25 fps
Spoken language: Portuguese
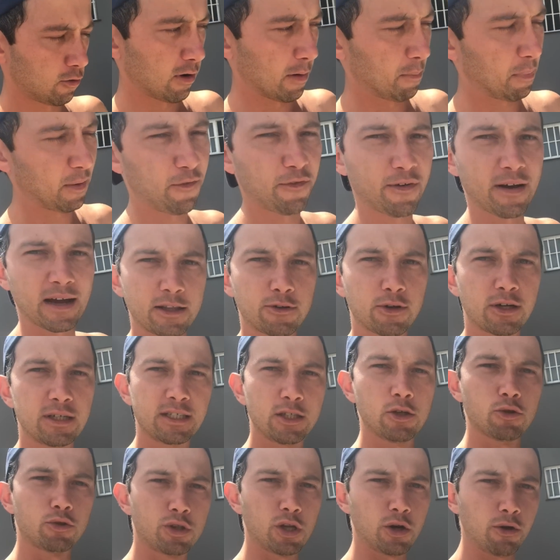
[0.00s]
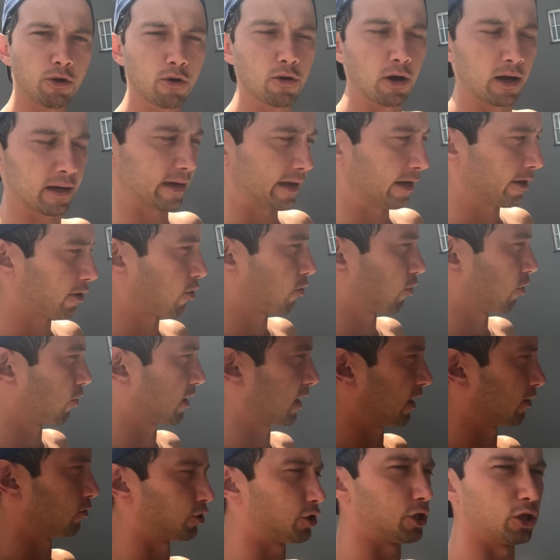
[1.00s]
amplificadorzinho trio igual aquele que eu
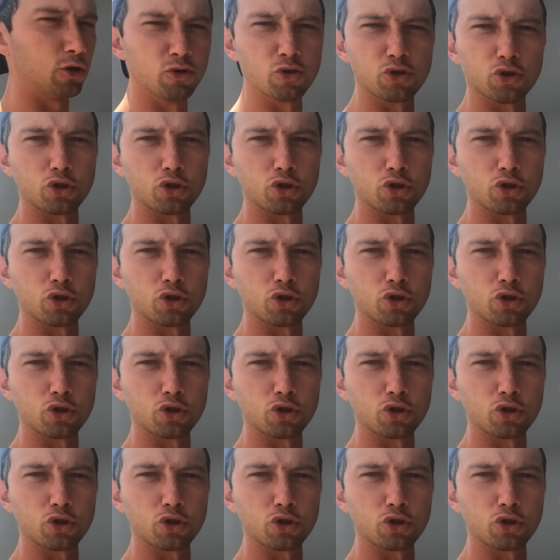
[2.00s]
coloquei no Chiru,